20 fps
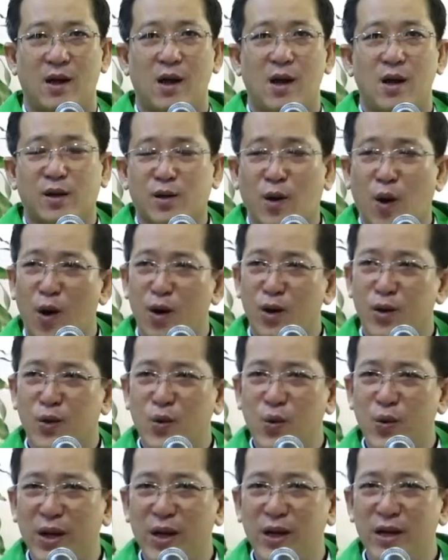Còn
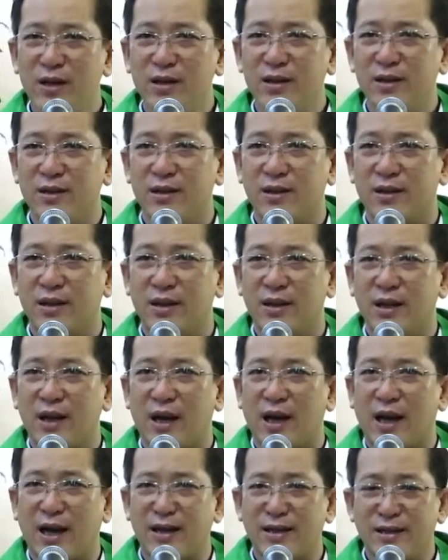duyên
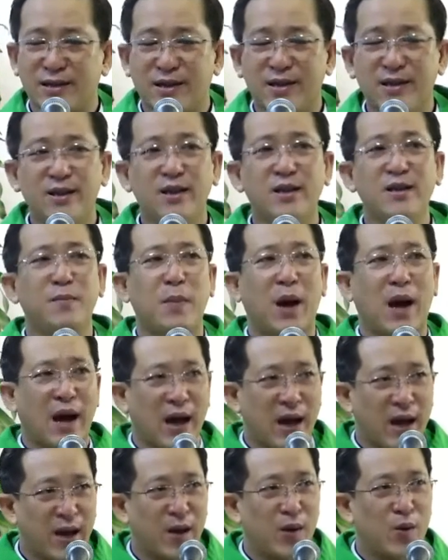anh cưới ba
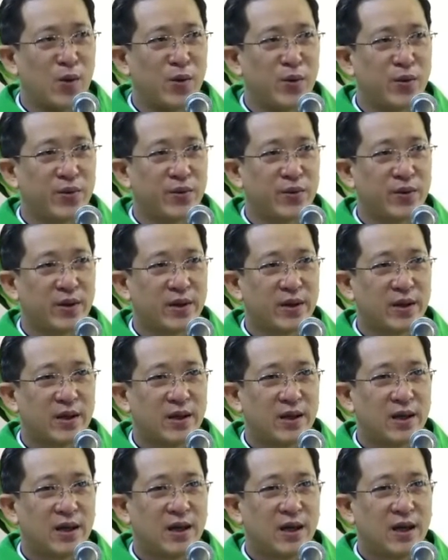heo,
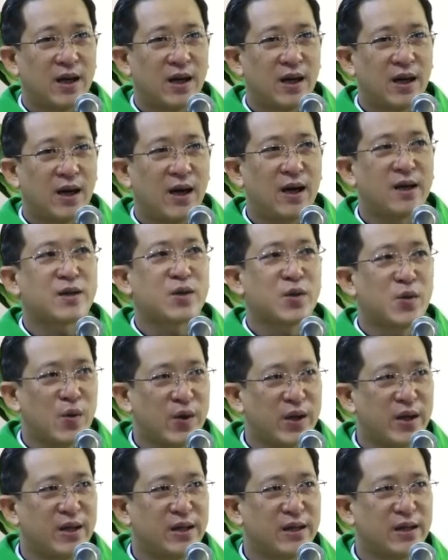hết
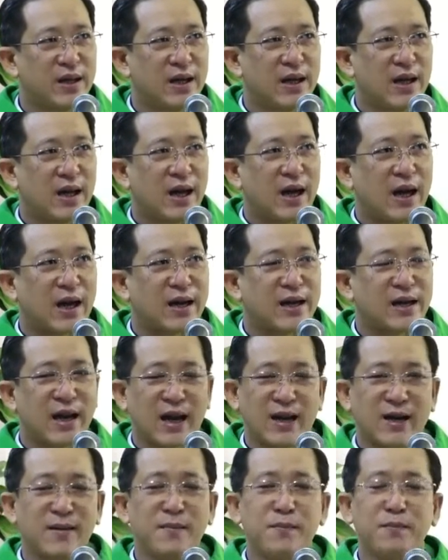duyên anh
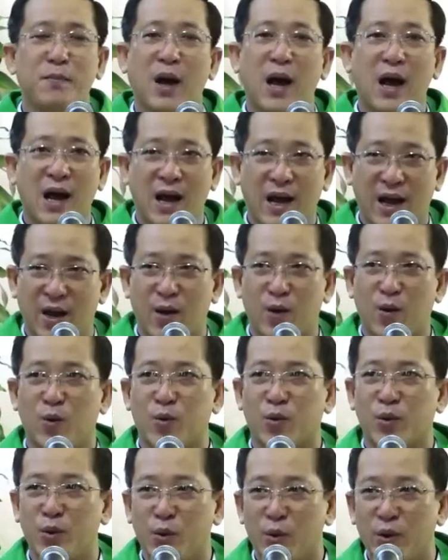đánh ba hèo
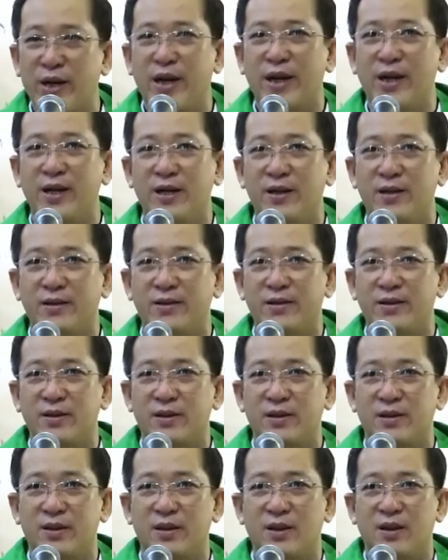đuổi đi.
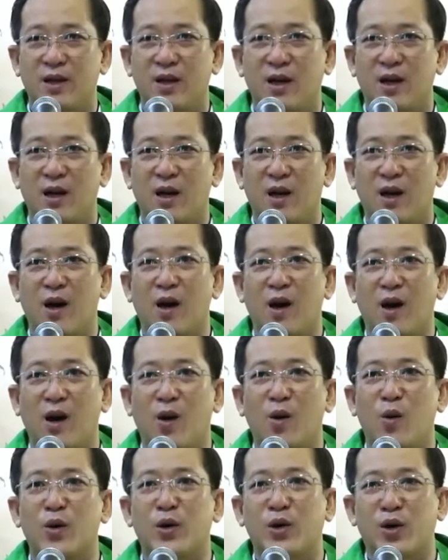
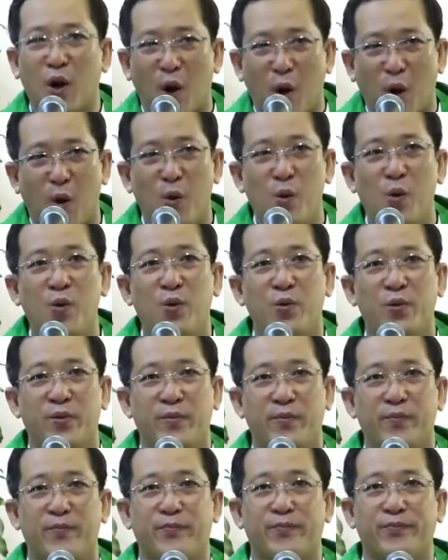Ôi khổ.
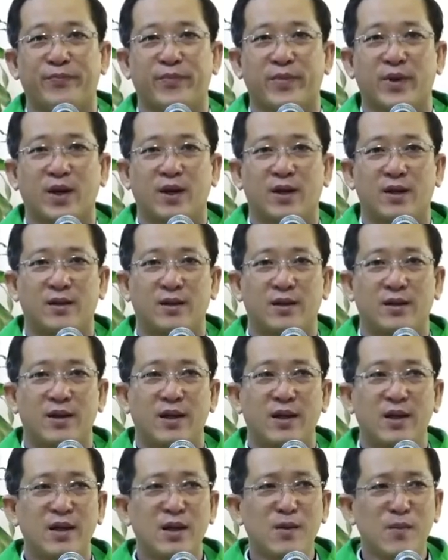
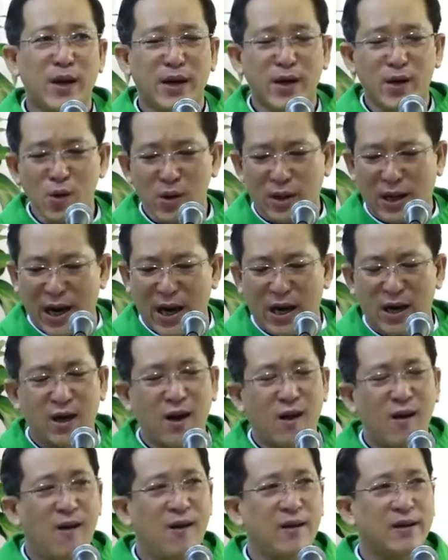Nhưng mà nếu càng
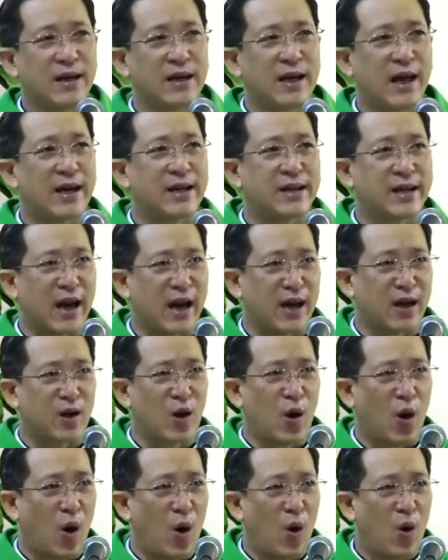lo thì lại càng
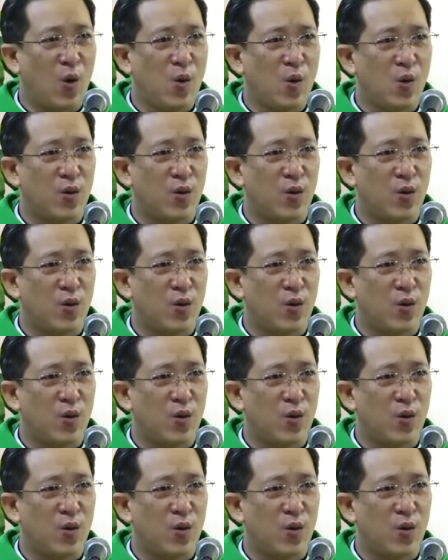khổ.